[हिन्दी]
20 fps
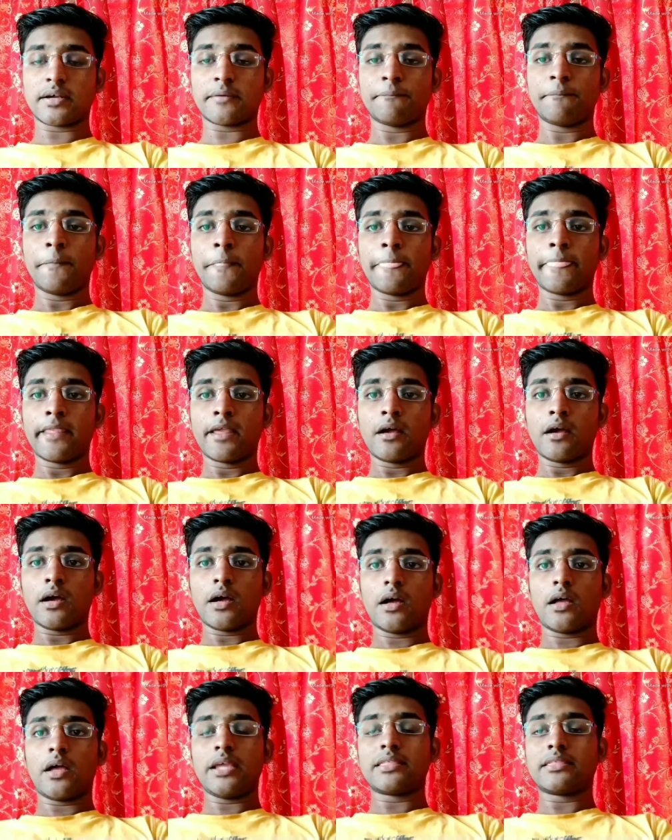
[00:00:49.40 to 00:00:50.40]
तक
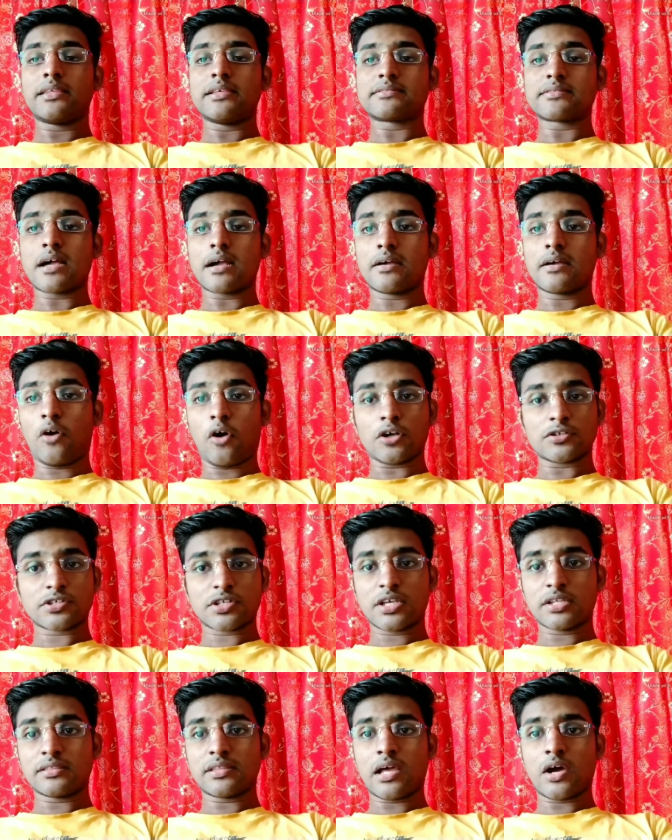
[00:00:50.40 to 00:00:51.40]
इसका कॉस्ट
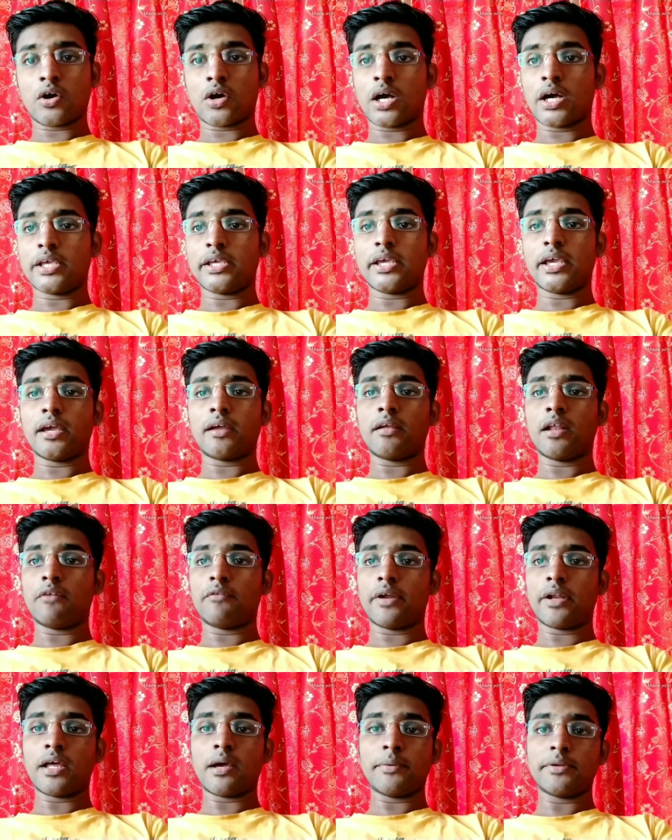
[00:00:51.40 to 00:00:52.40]
कितना होगा ये
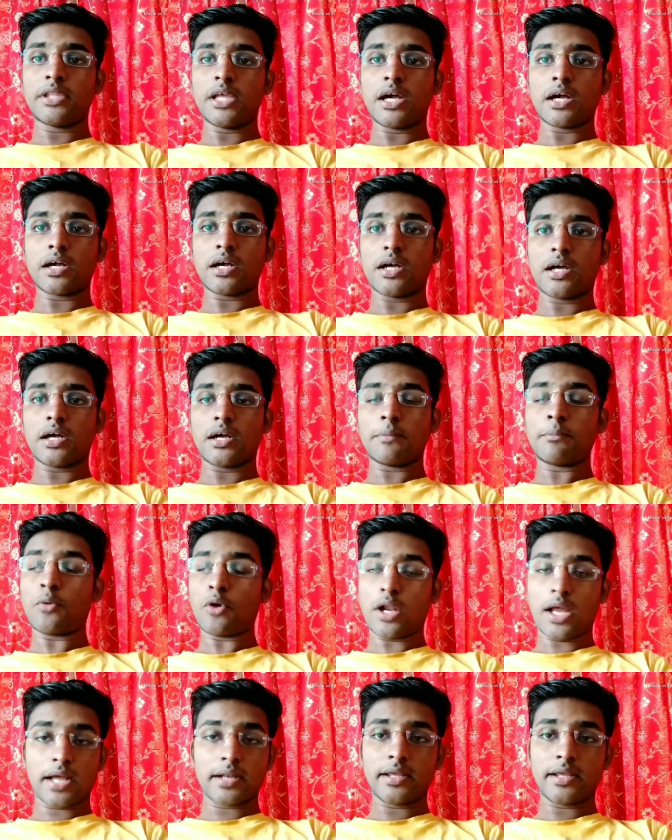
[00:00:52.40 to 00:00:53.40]
रेलवे ने अभी तक
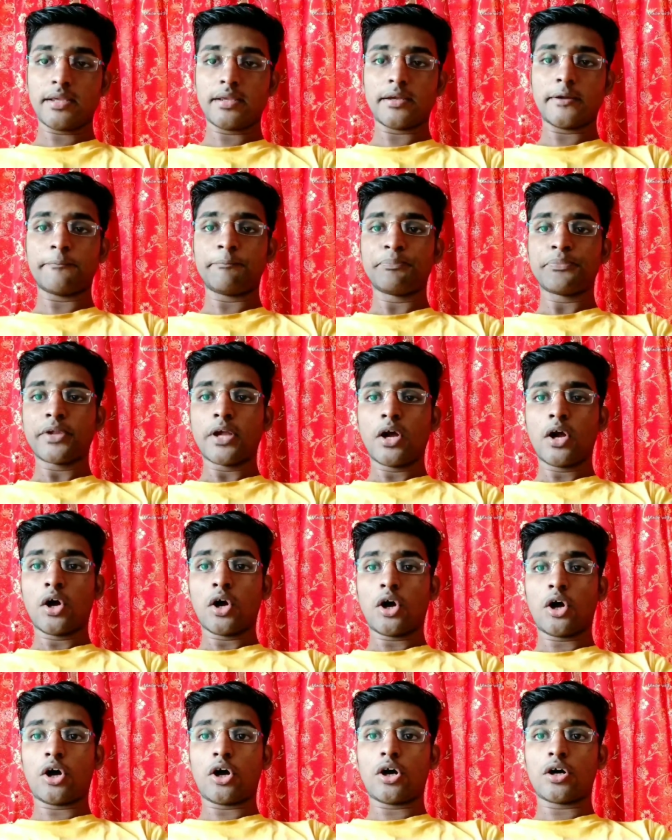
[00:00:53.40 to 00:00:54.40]
बोला नहीं है
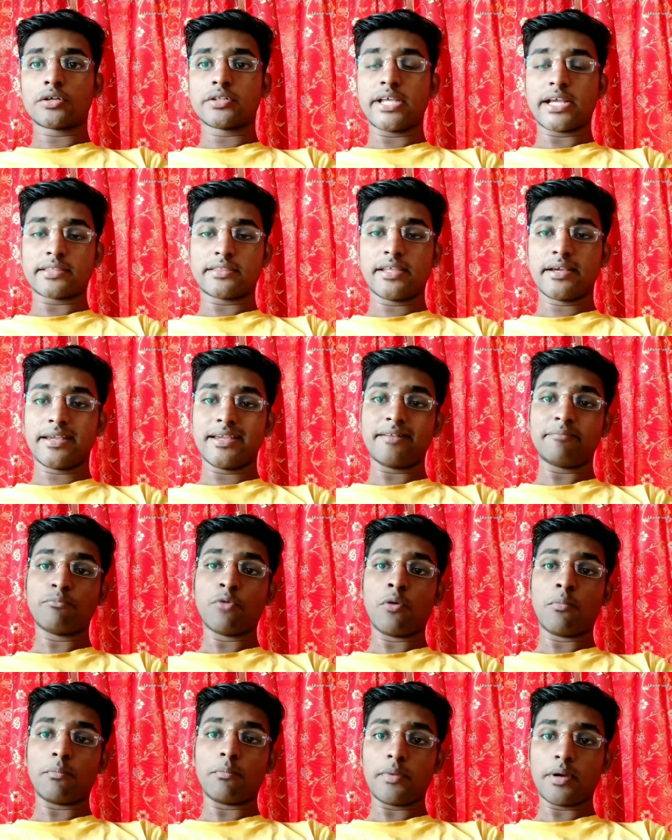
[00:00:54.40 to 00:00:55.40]
और देखते कि
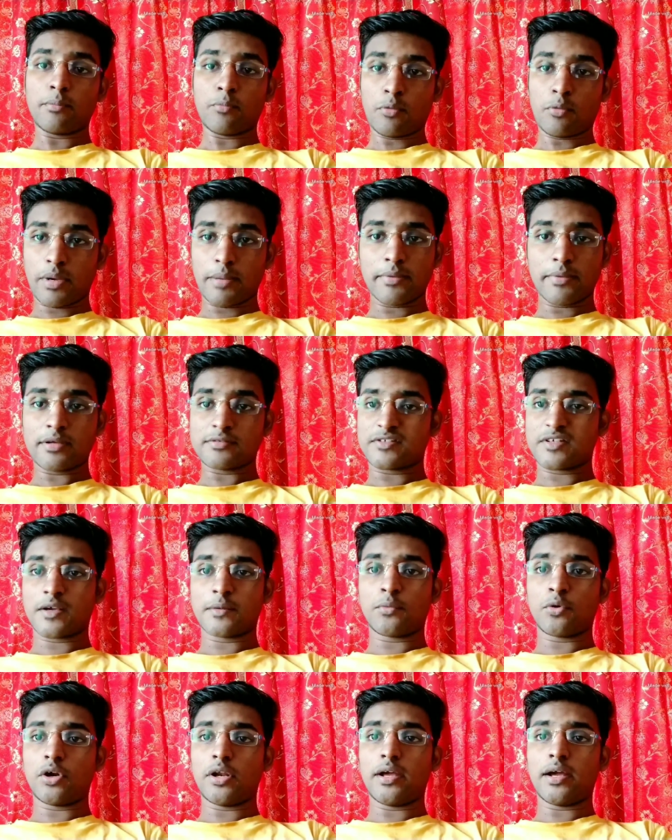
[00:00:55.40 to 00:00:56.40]
मुंबई में जैसे कि
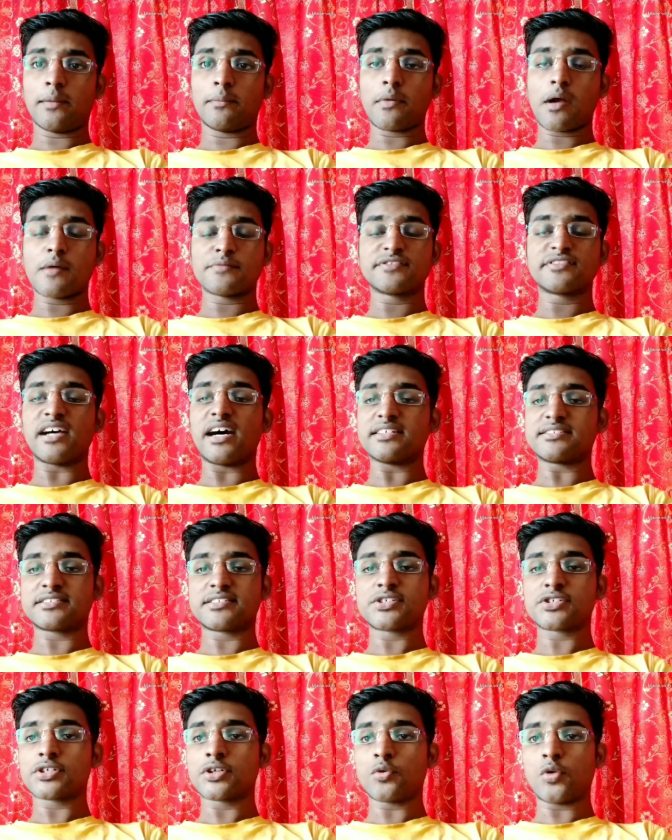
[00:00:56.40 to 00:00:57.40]
बोले हम सात
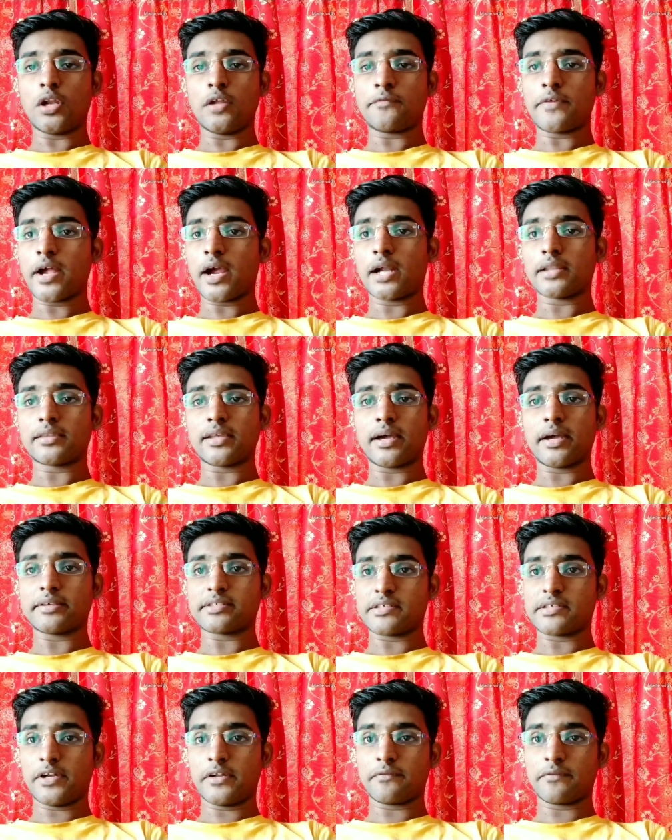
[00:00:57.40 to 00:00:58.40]
स्टेशन क्वालिफाई करता है
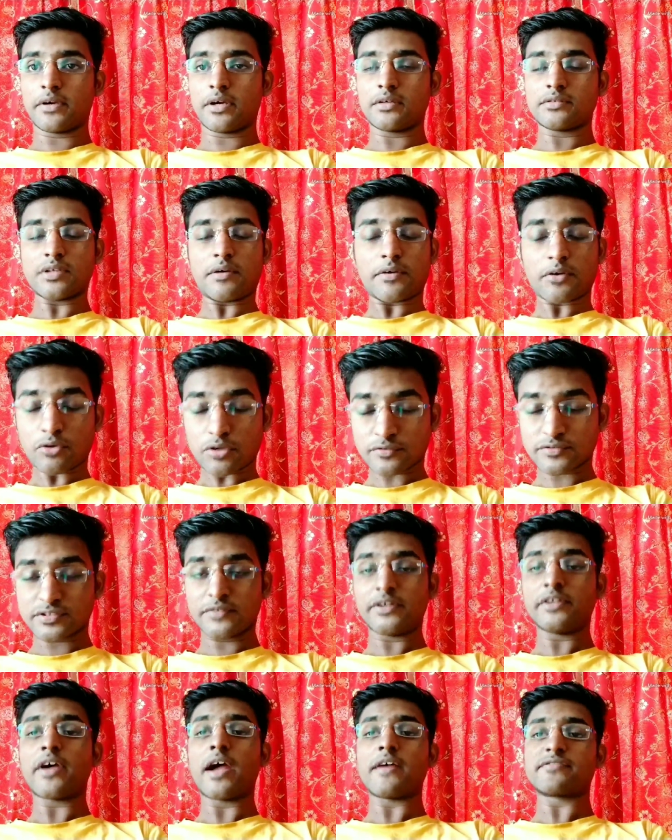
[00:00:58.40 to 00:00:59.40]
आउट ऑफ
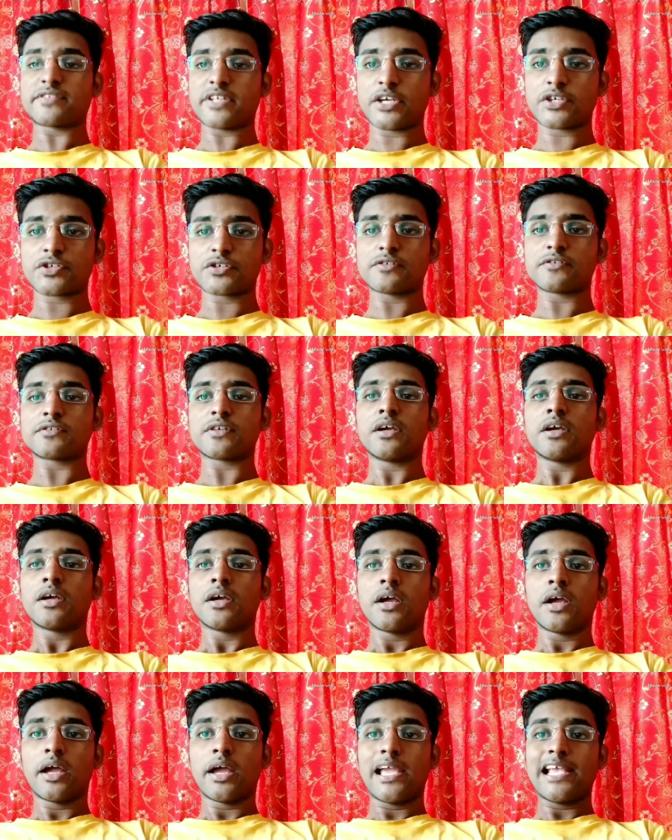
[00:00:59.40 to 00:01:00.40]
सेवेंटी फाइव स्टेशन
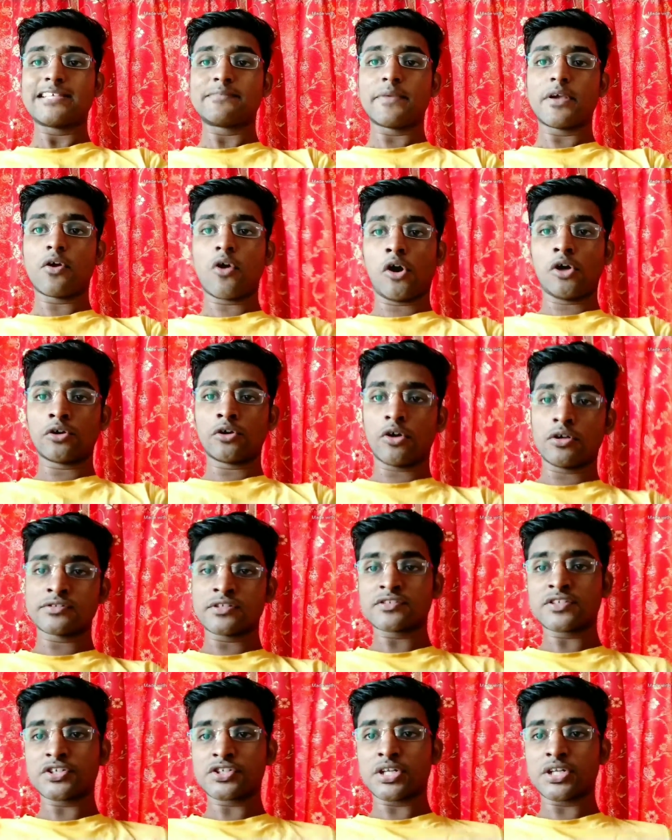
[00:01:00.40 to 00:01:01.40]
इसमें कौन कौन से
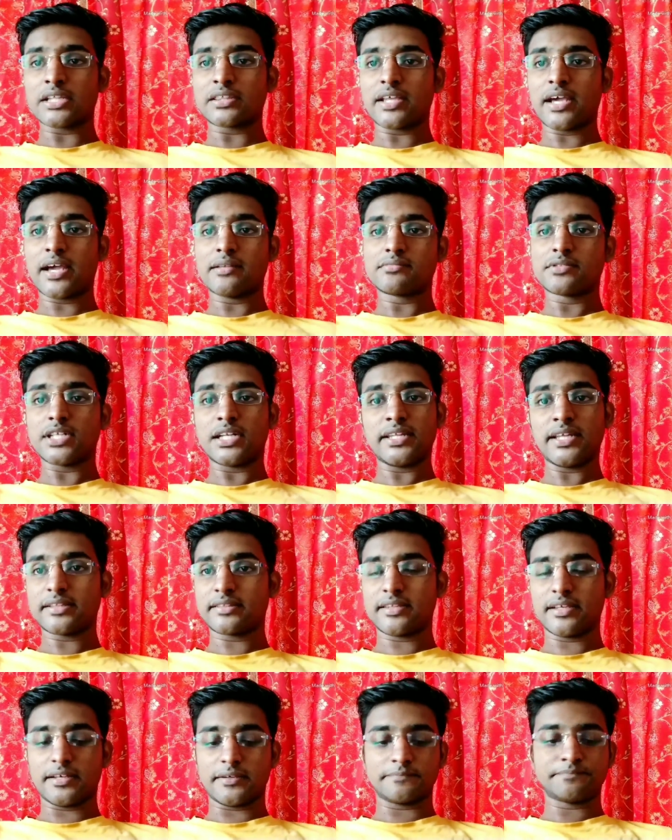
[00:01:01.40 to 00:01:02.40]
स्टेशन आता है चलिए
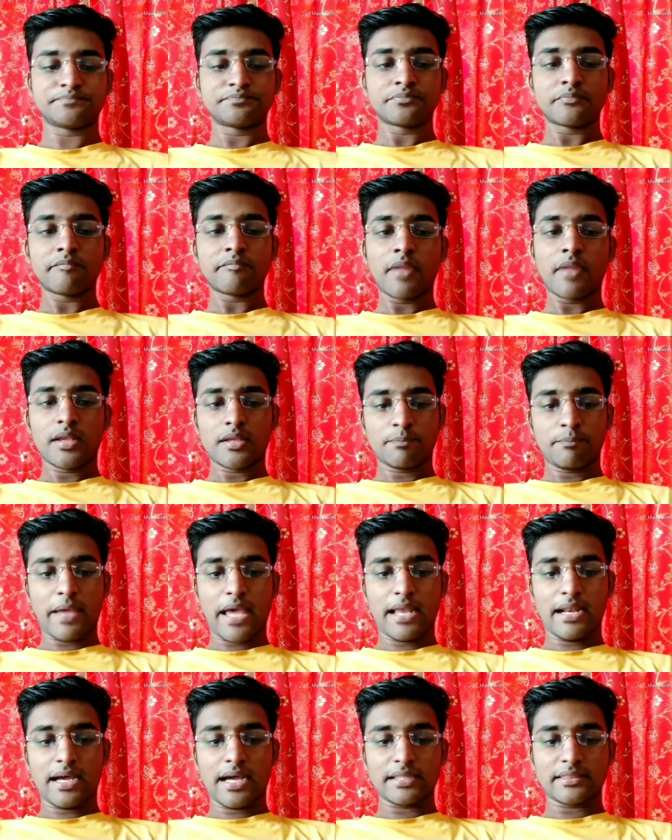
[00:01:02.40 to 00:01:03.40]
देखते हैं
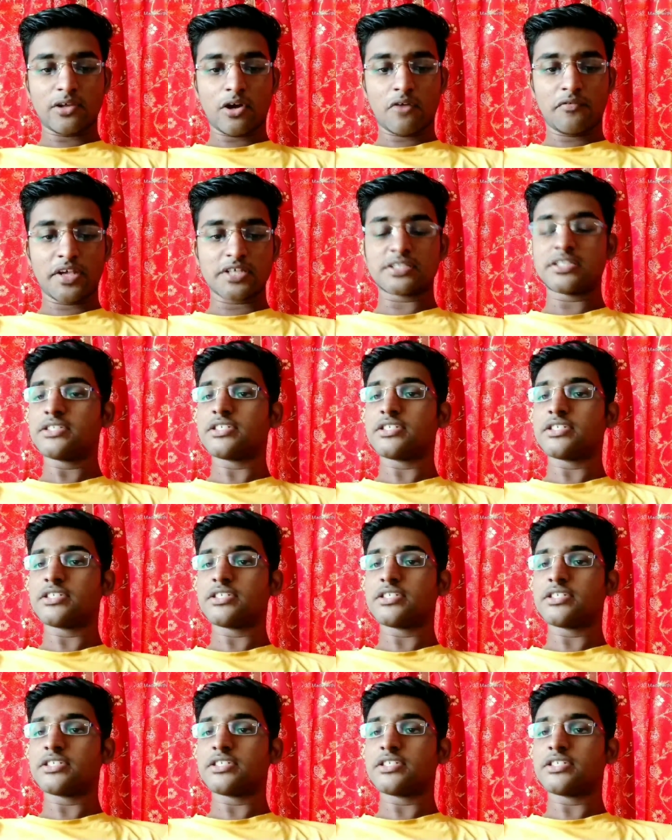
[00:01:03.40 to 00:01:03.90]
पहला आता है ऑब्वियसली